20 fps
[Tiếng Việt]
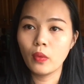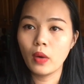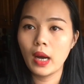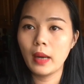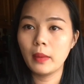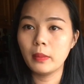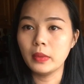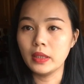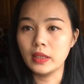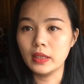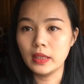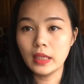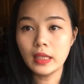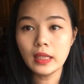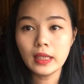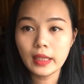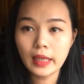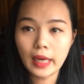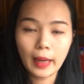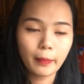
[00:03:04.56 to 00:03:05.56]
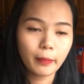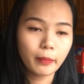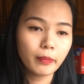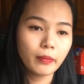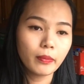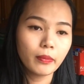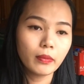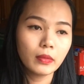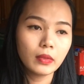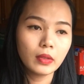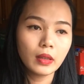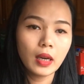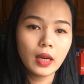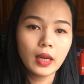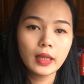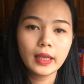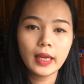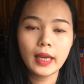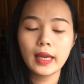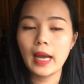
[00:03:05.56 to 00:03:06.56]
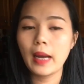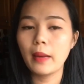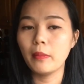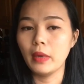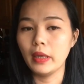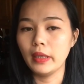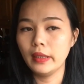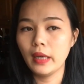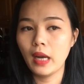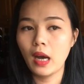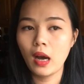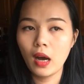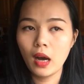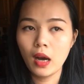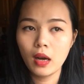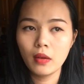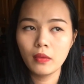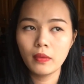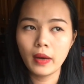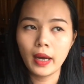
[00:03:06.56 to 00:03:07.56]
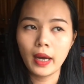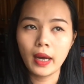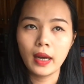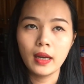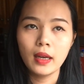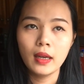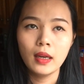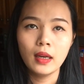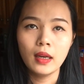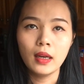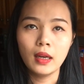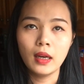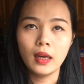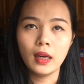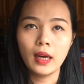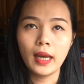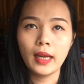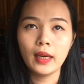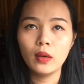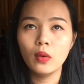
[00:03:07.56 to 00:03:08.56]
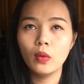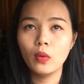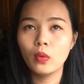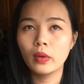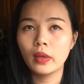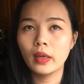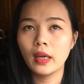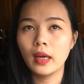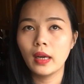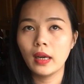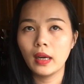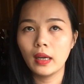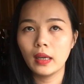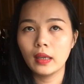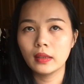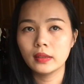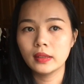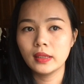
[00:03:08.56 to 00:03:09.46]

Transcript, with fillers: qua 19 năm với cái căn bệnh đó và à, anh luôn à,